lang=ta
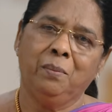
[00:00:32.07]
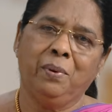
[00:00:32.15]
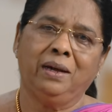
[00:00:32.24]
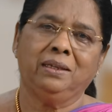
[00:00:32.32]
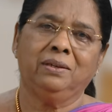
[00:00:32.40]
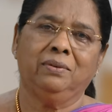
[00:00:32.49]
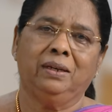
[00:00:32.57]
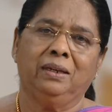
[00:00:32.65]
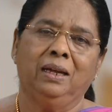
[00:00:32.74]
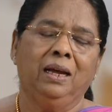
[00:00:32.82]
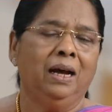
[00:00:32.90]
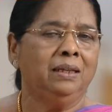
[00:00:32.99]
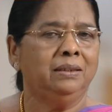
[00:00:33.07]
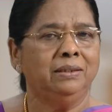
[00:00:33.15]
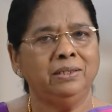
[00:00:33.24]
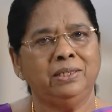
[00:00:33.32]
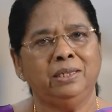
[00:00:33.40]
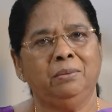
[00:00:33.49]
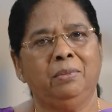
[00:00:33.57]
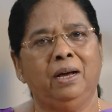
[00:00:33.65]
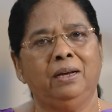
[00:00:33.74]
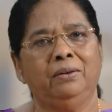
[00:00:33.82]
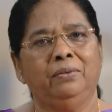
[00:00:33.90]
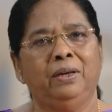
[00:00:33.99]
பாக்கியவான் அதை
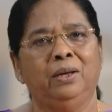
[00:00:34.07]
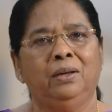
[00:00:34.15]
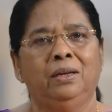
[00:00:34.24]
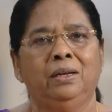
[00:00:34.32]
நிச்சயமாகவே